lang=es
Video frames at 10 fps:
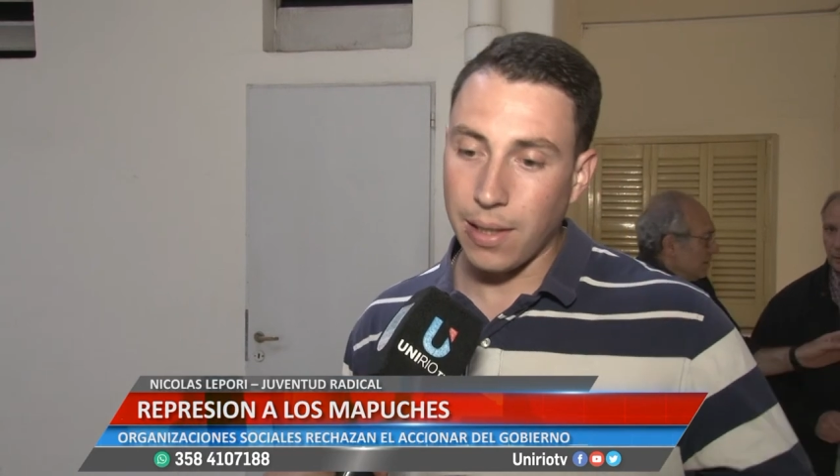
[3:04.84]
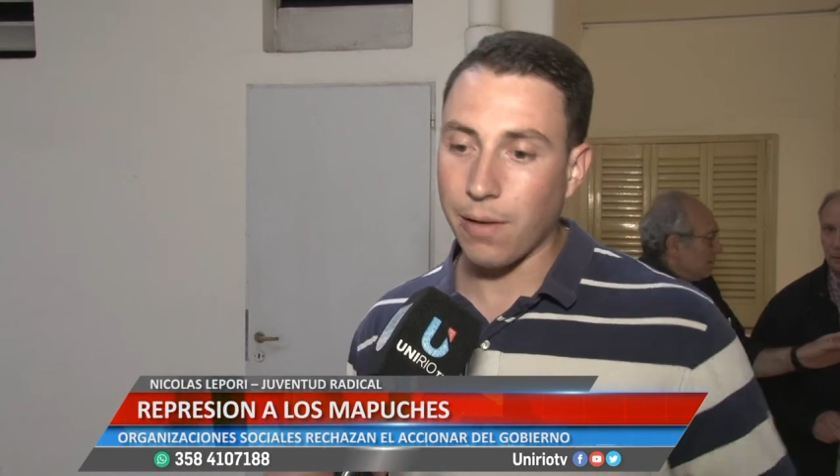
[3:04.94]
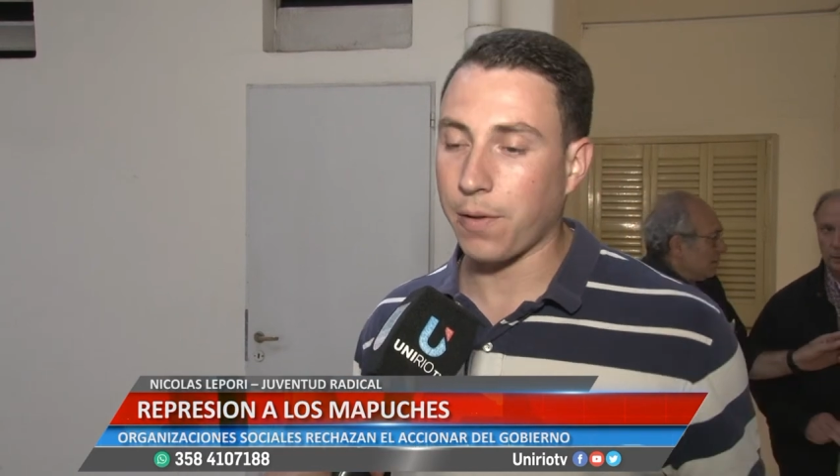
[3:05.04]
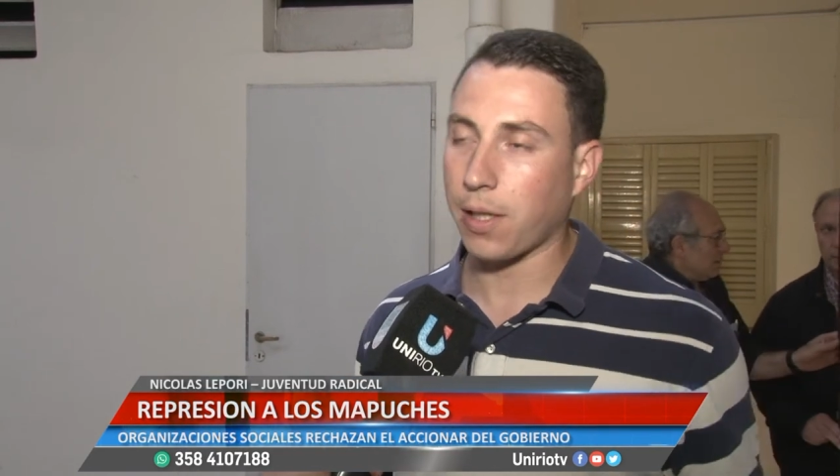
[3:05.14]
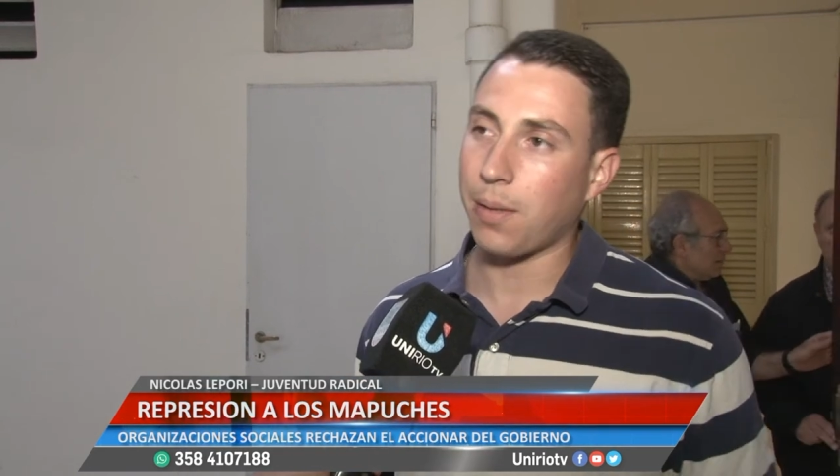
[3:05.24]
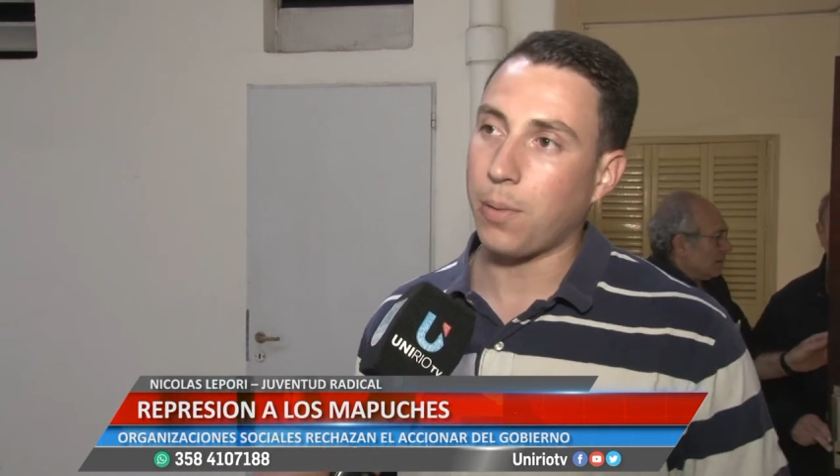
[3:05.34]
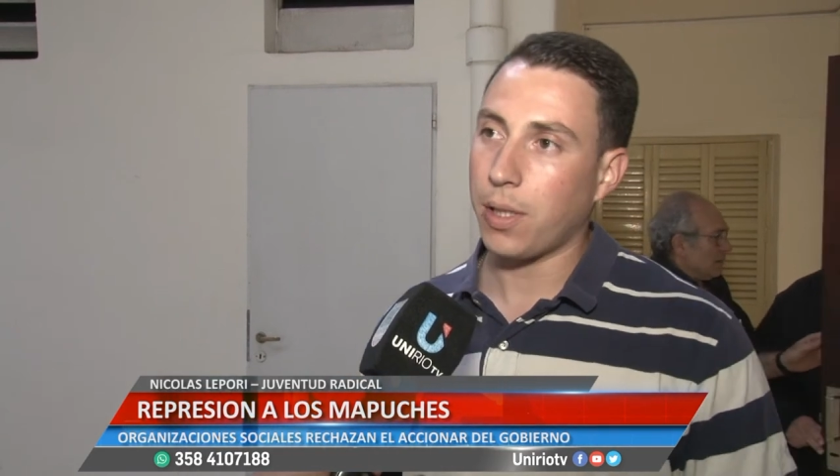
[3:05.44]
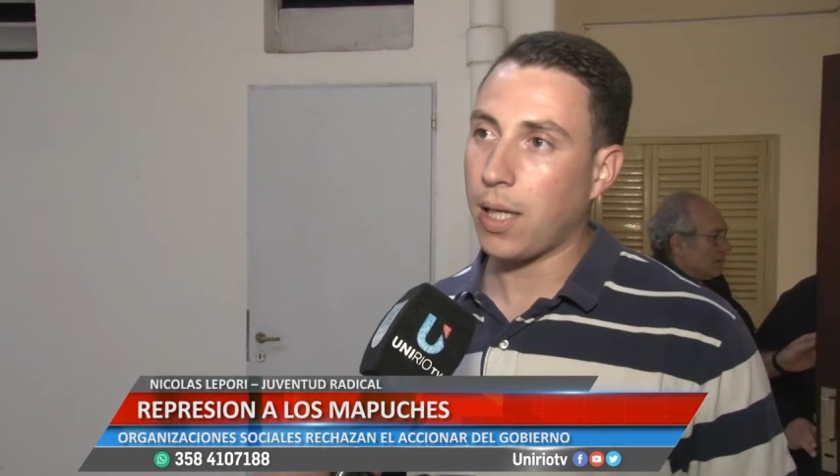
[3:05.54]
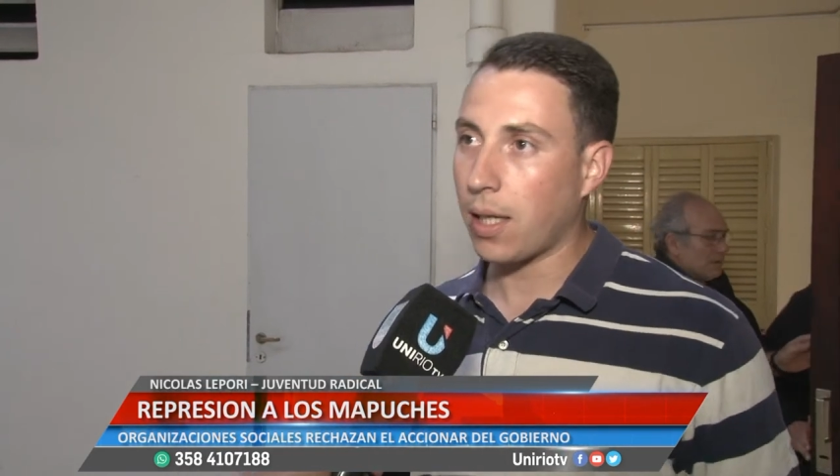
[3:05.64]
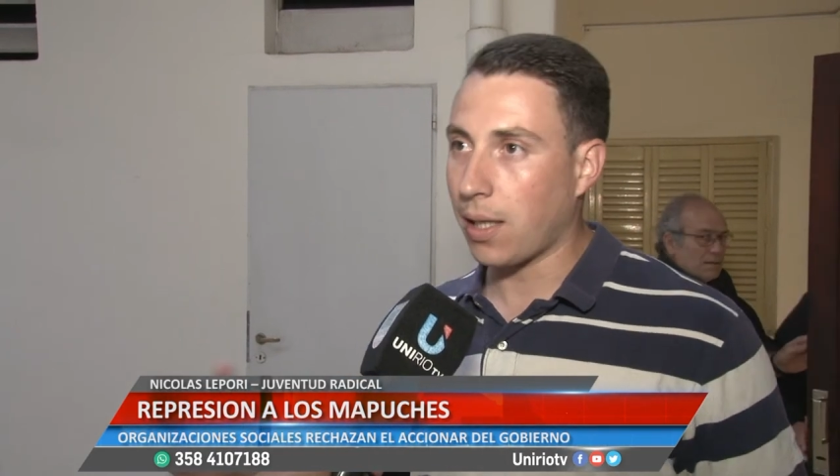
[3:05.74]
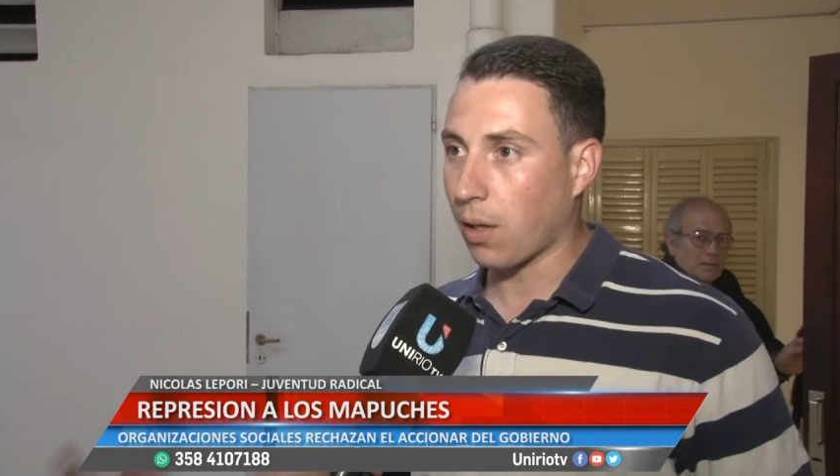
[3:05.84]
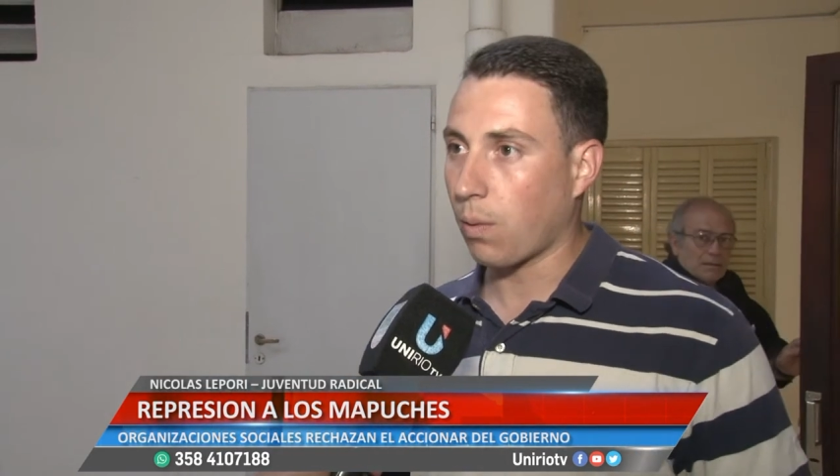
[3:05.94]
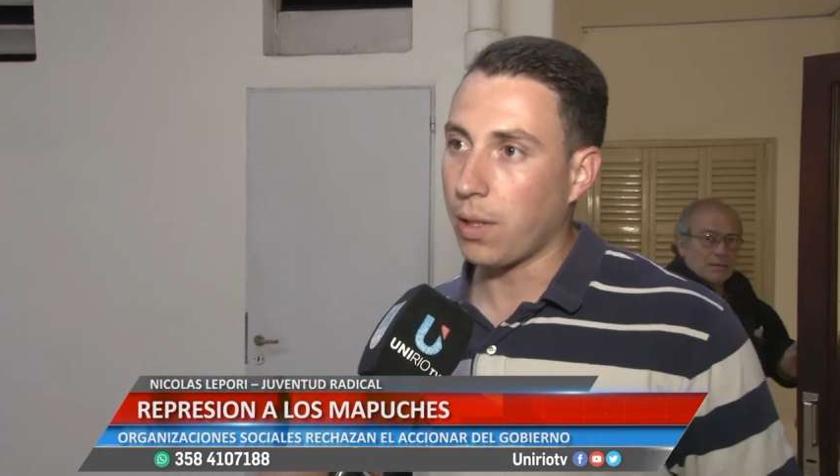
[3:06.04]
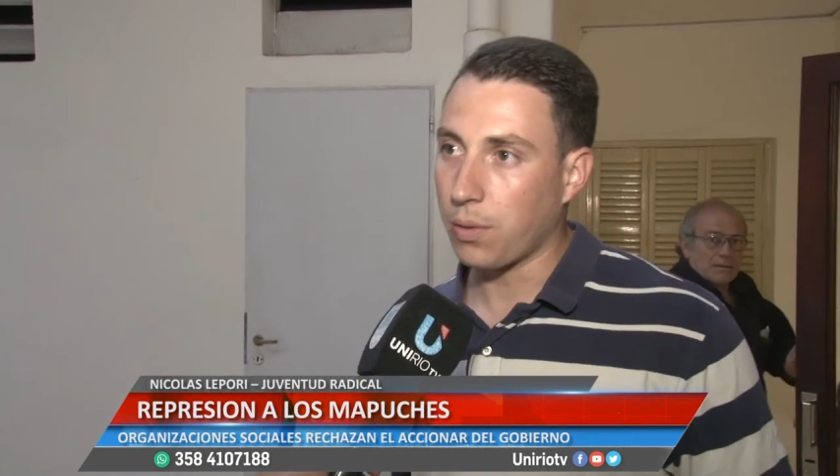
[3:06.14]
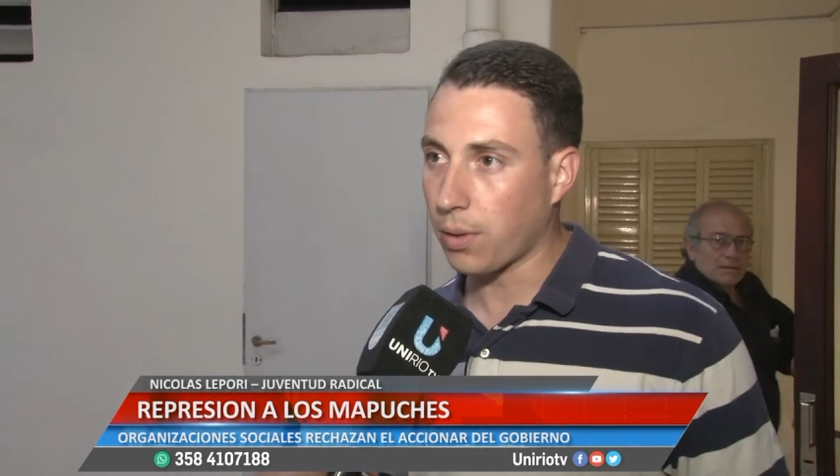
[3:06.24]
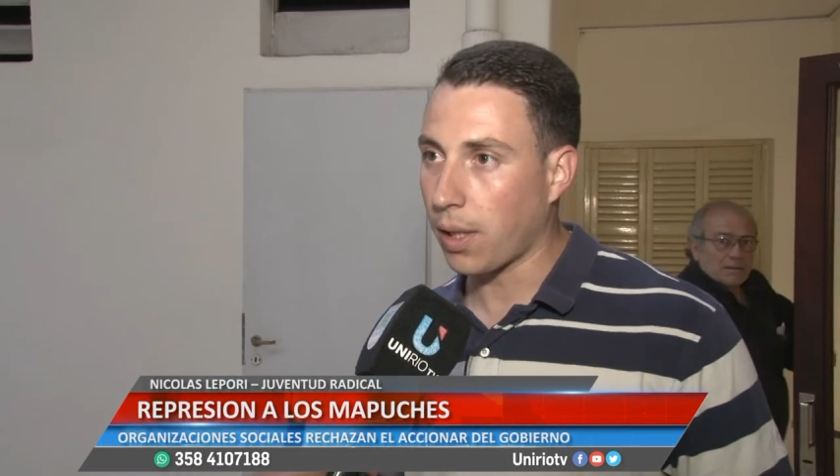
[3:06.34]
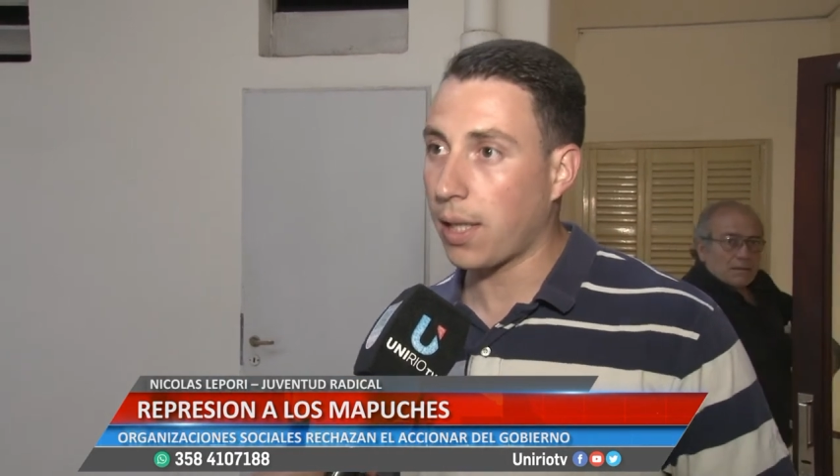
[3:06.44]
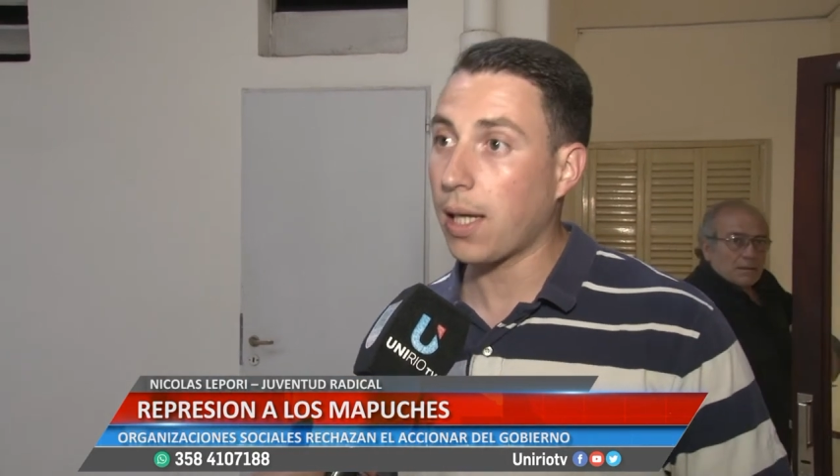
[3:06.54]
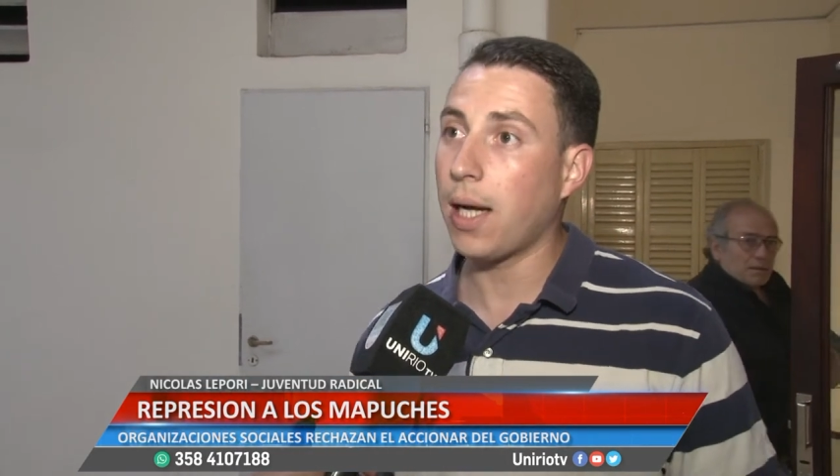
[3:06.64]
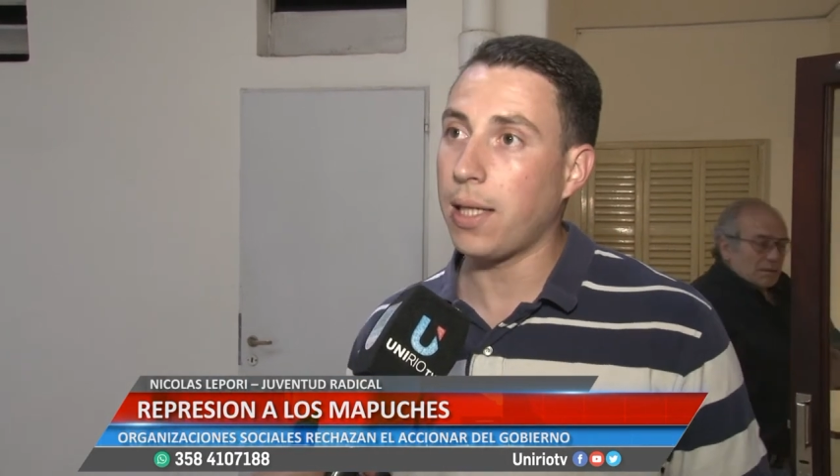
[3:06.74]
la Franja Morada, la Juventud
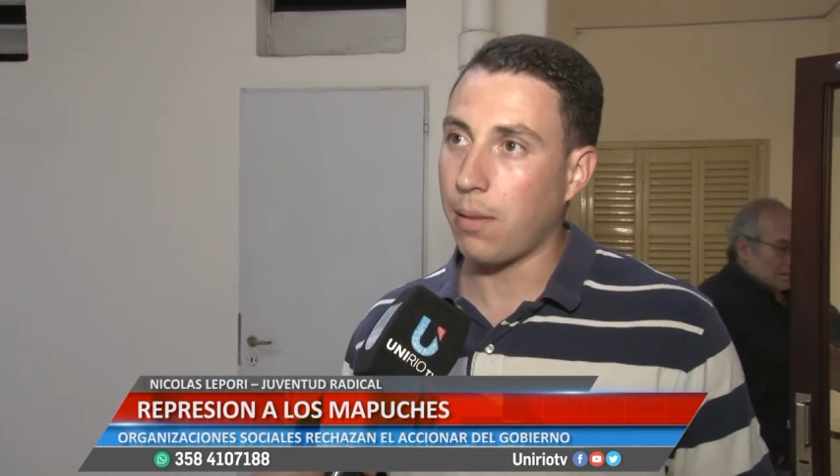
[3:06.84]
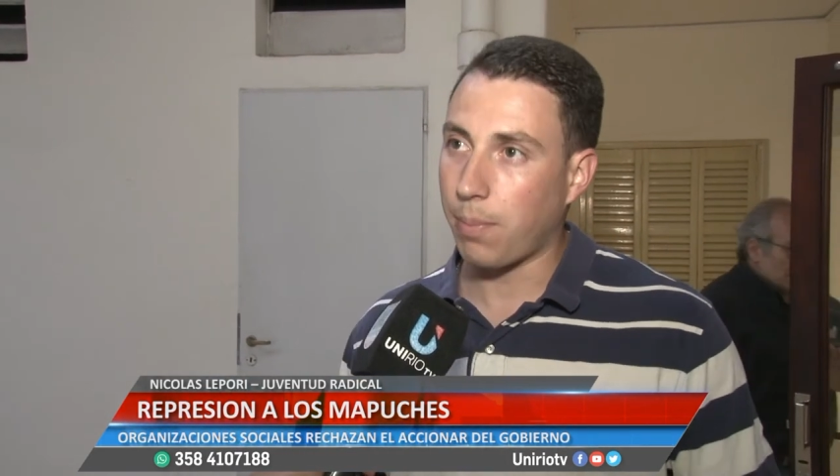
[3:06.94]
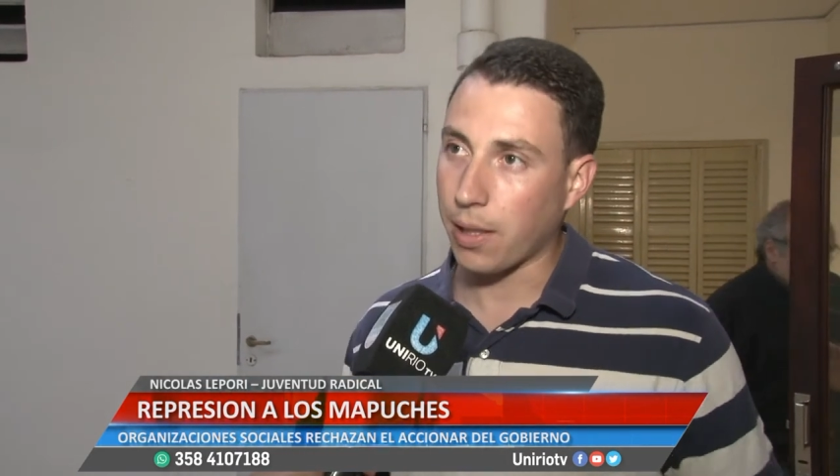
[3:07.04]
Radical y el